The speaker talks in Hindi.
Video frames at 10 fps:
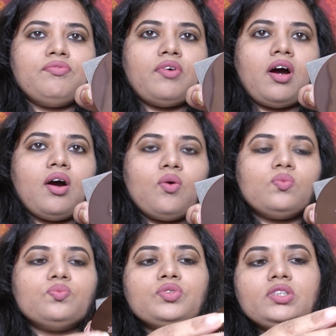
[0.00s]
वाओ
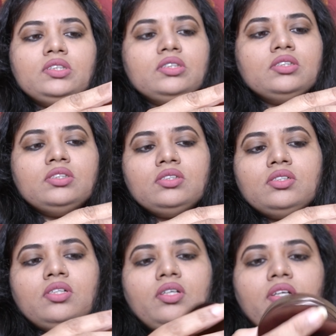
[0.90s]

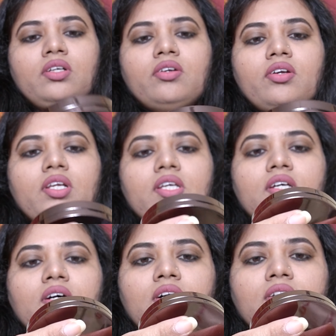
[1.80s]
लिटरली
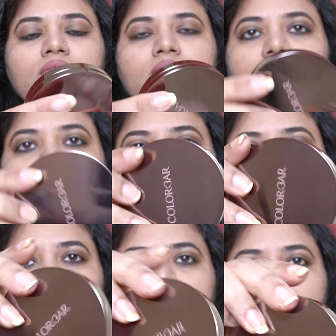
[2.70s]
यार
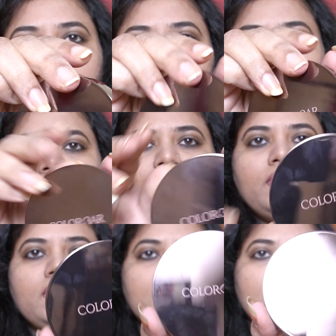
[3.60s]

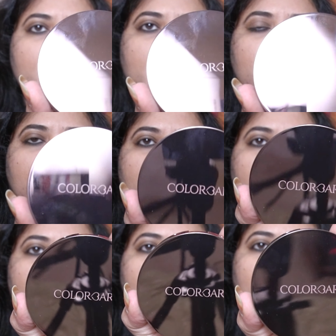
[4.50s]
मस्त है ना
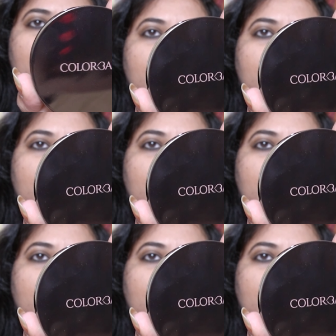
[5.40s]
देखो